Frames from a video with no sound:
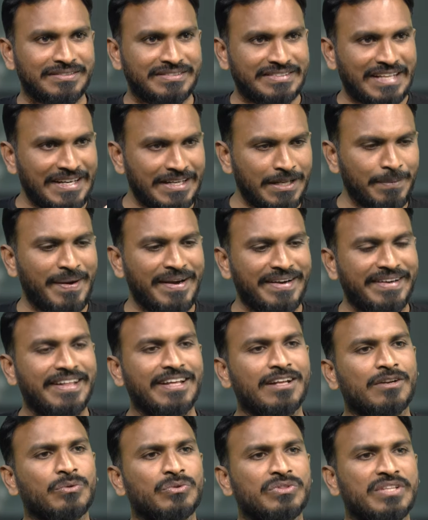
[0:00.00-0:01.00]

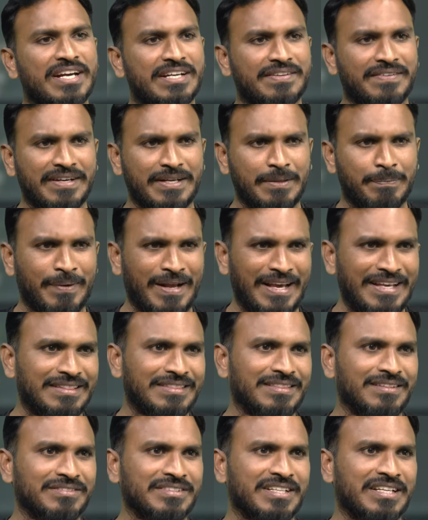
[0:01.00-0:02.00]
సెంటిమెంట్ని రుద్దేటువంటి
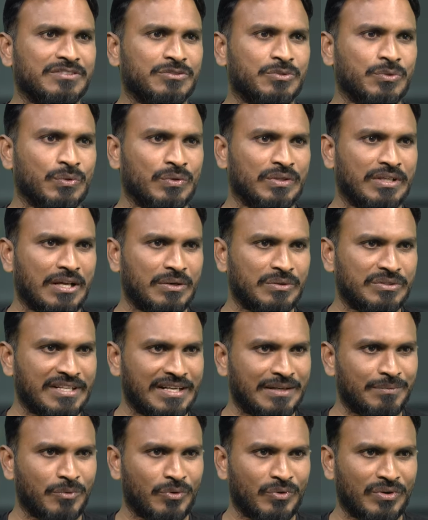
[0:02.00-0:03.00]
ప్రయత్నం చేస్తూ ఉంటారు
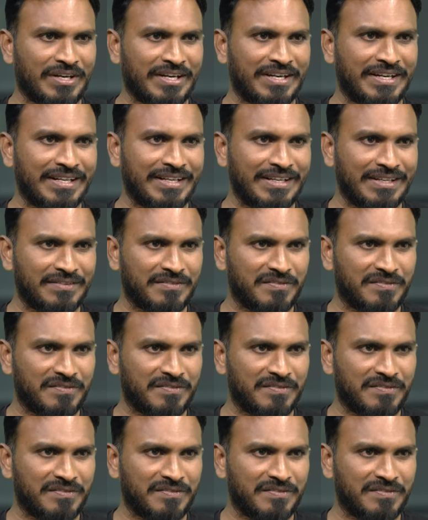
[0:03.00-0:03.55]
జగన్మోహన్ రెడ్డి